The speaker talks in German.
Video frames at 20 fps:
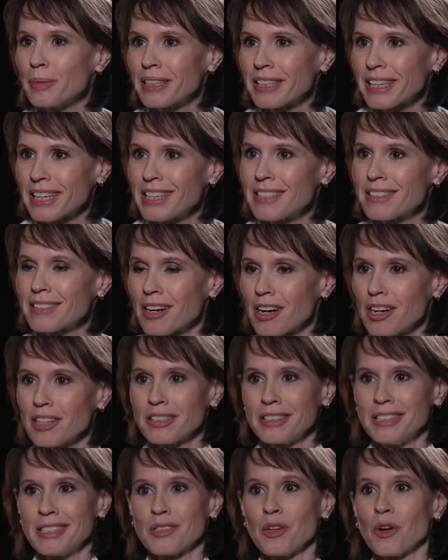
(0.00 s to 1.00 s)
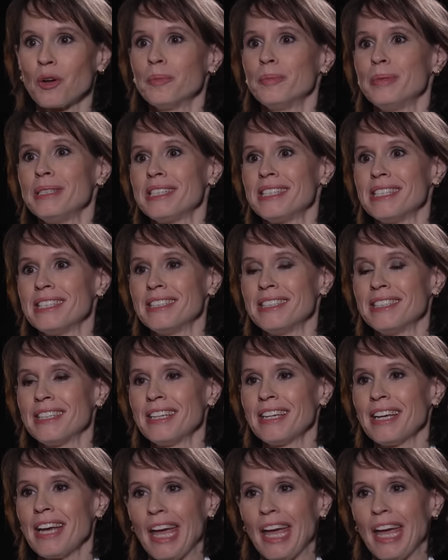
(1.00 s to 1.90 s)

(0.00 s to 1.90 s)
man kriegt gratis noch ein bisschen